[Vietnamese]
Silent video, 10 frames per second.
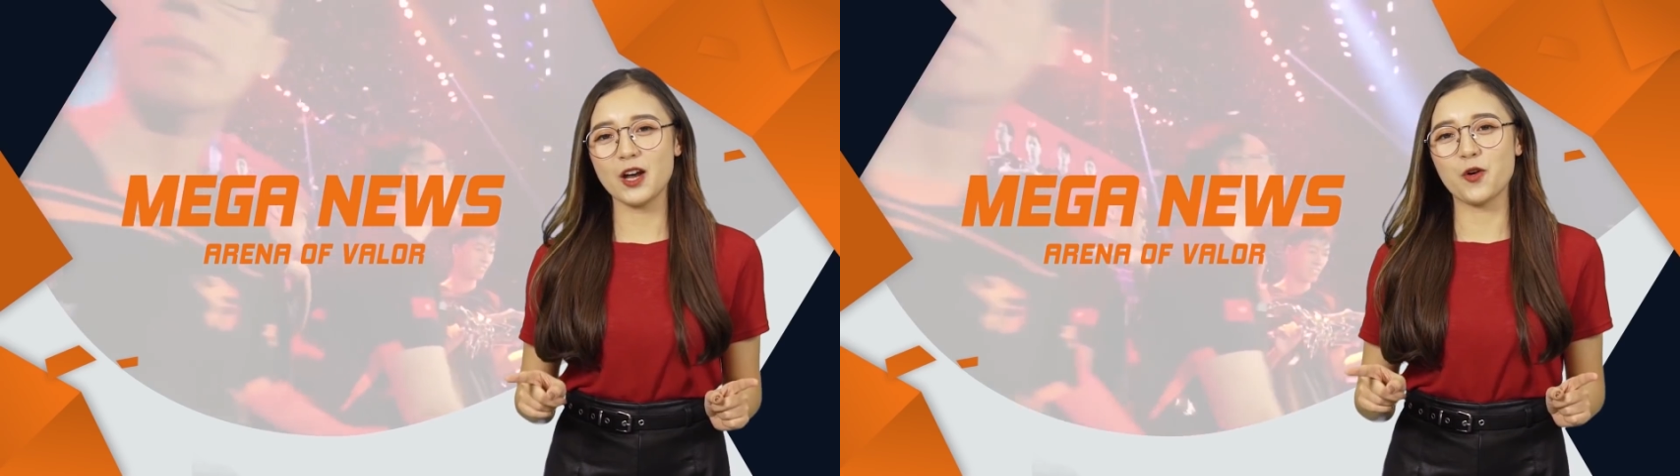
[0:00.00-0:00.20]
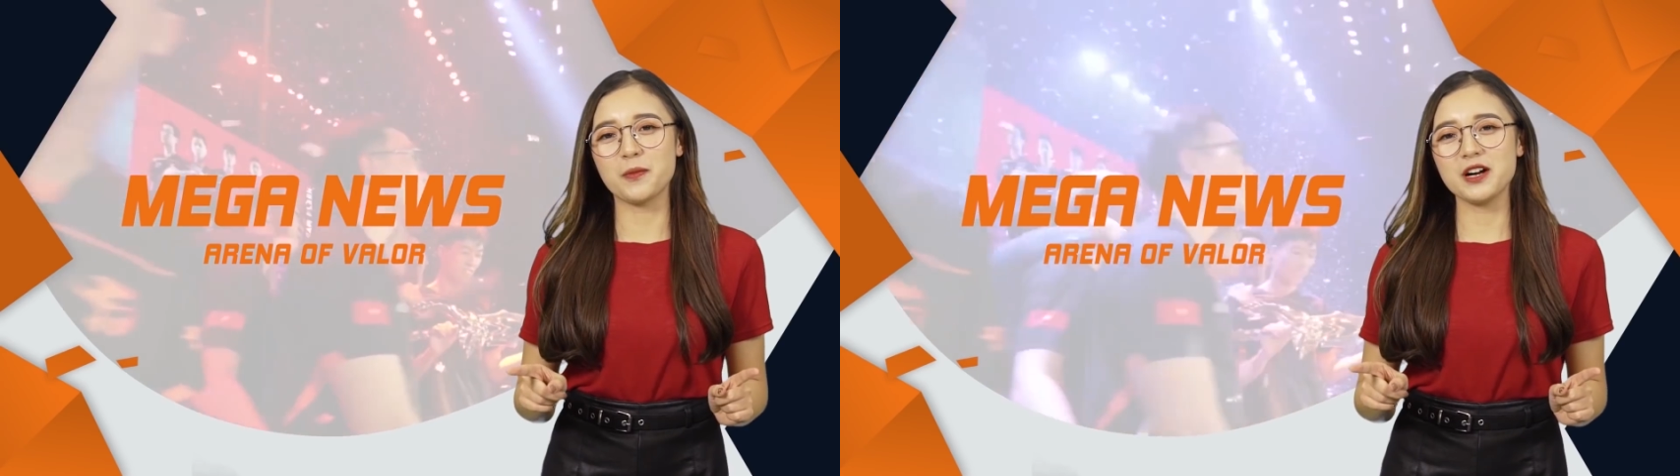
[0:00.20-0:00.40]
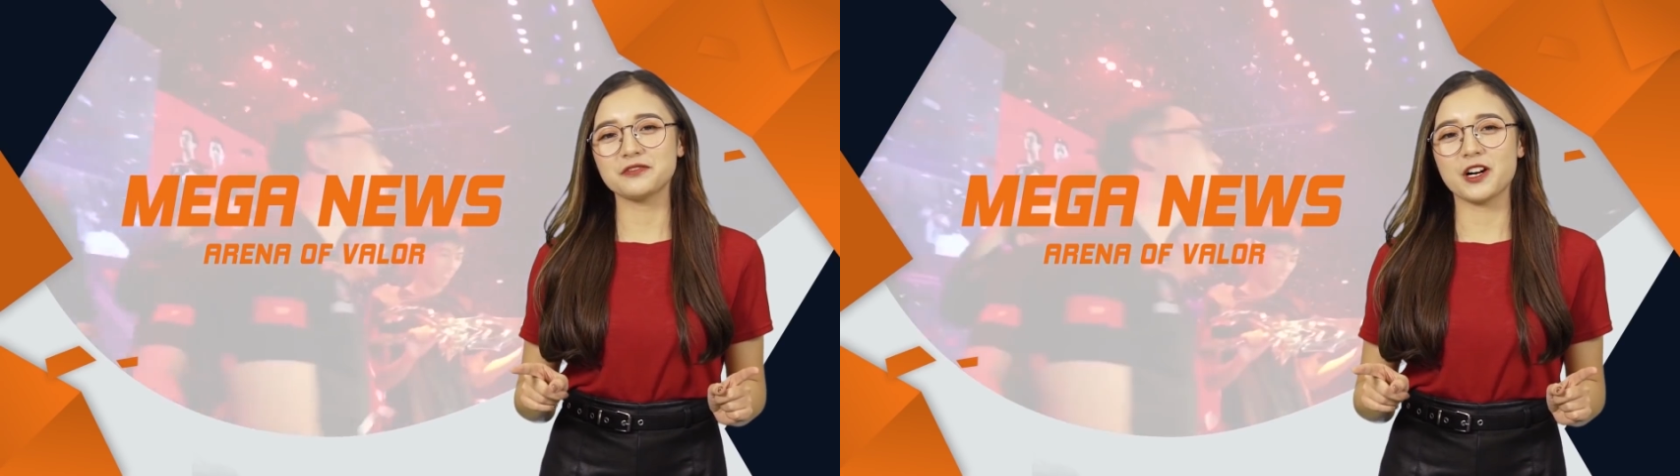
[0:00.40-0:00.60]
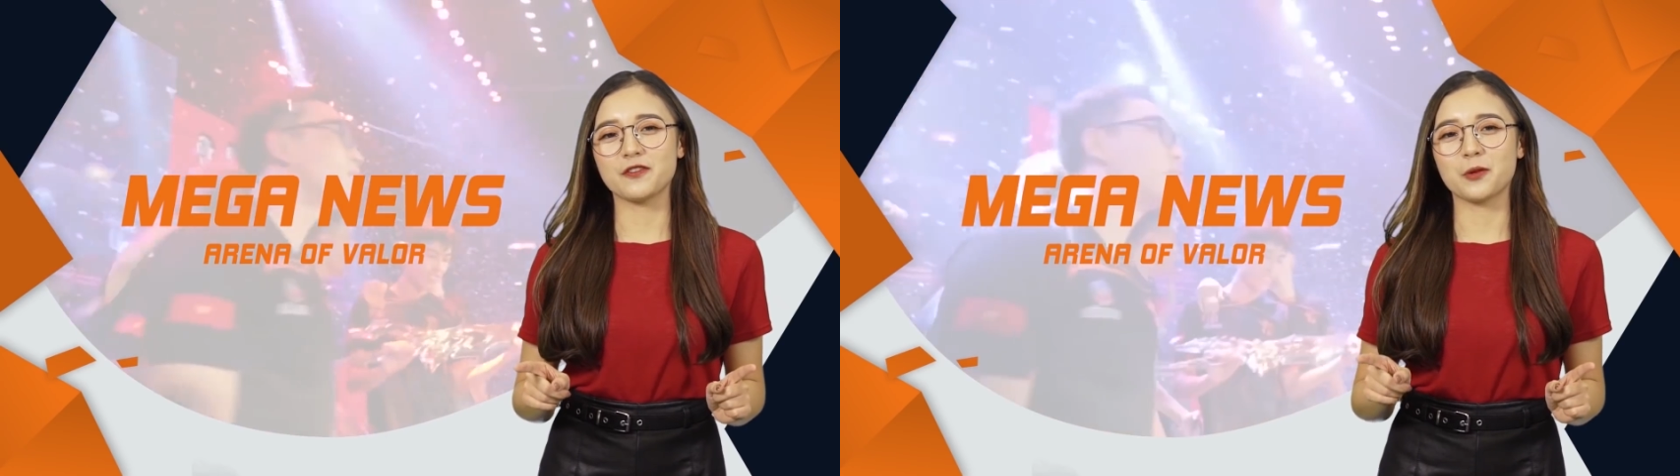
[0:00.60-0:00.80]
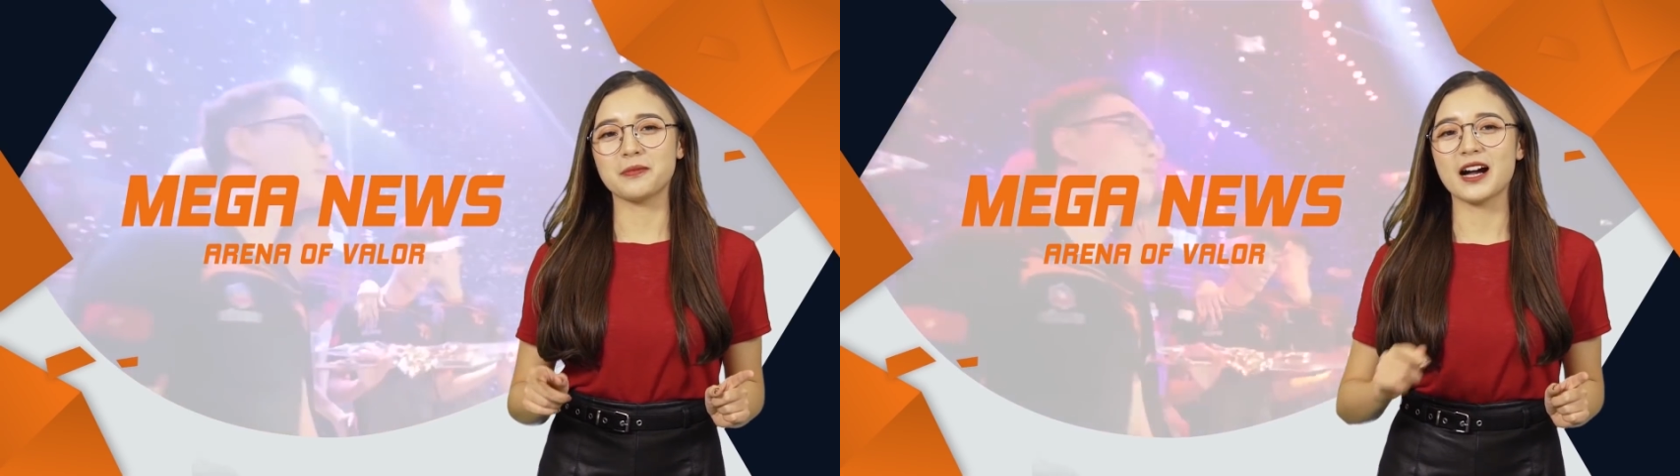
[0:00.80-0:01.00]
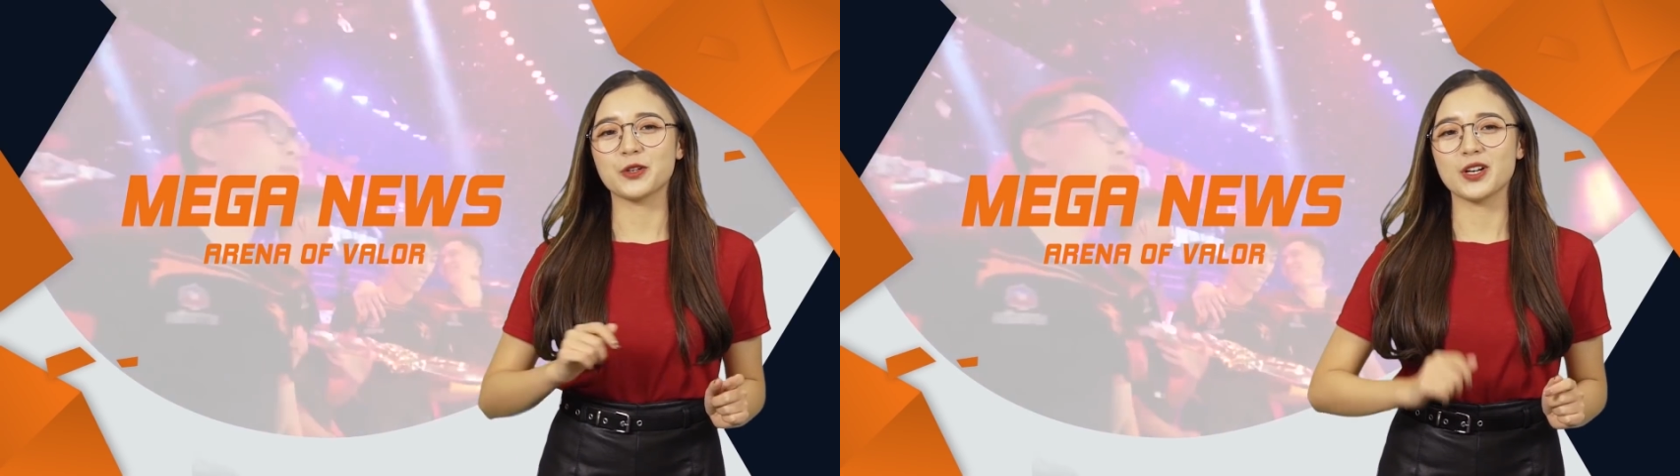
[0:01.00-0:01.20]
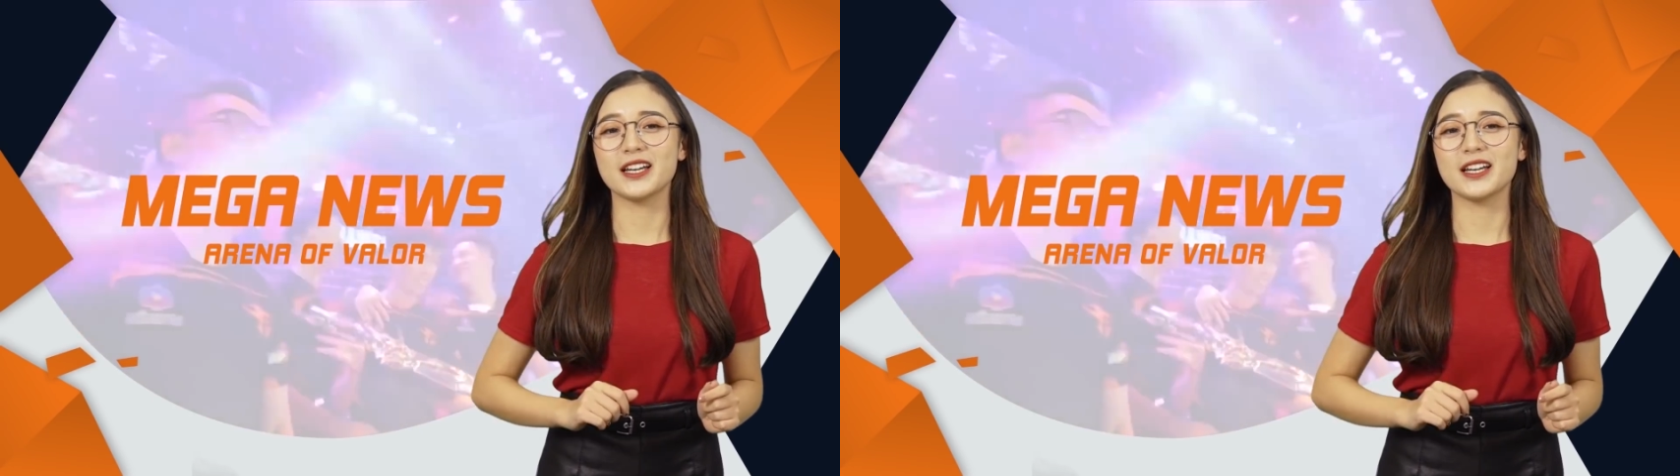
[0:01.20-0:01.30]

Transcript: đầu bước vào vòng bảng của